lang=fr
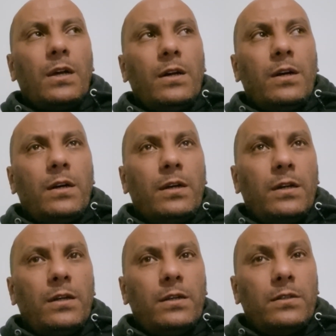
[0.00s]

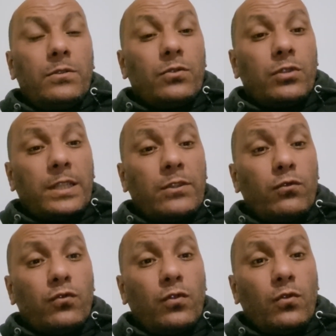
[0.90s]
Euh, je serai
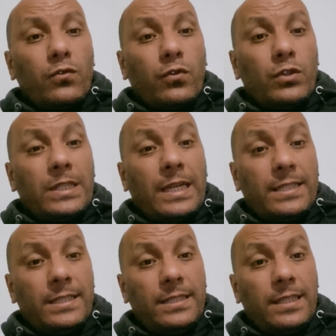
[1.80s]
toujours contre ces
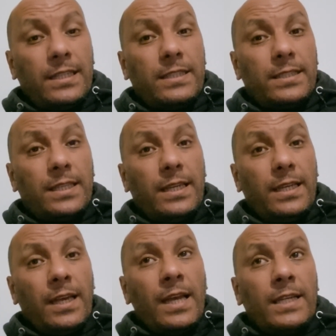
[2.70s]
racistes et
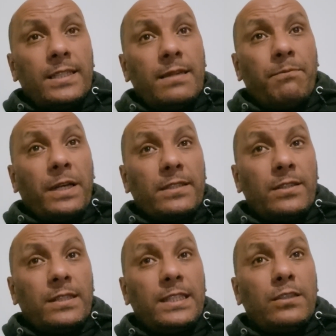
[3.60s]
ces, ces
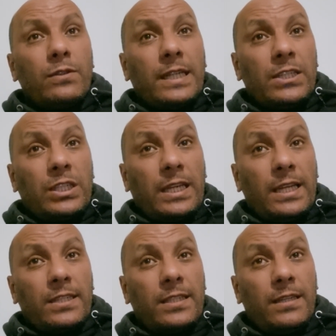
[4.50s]
personnes qui se cachent
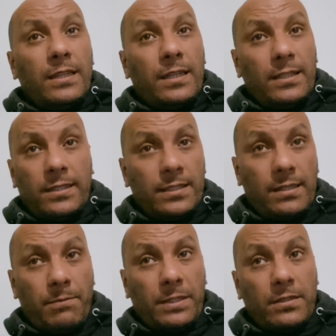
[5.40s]
derrière ces,
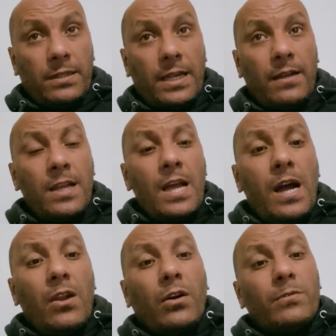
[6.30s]
ces personnes-là.
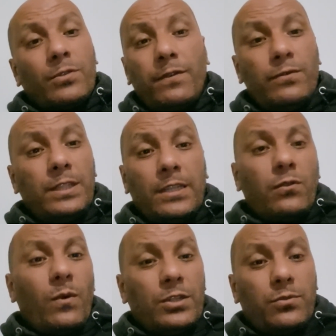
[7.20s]
Alors, je vais vous dire
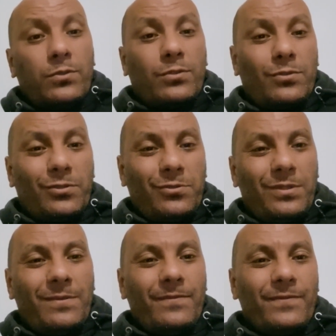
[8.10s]
trois choses
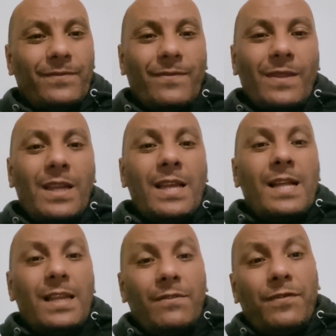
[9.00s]
aujourd'hui.
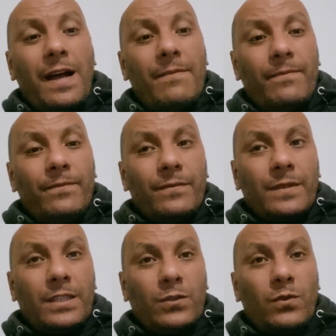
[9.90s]
Les femmes
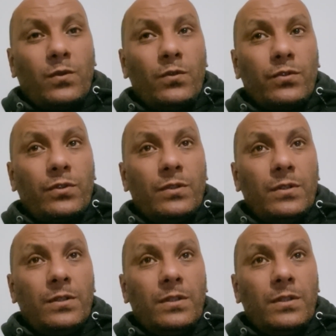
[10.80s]
qui sont contre,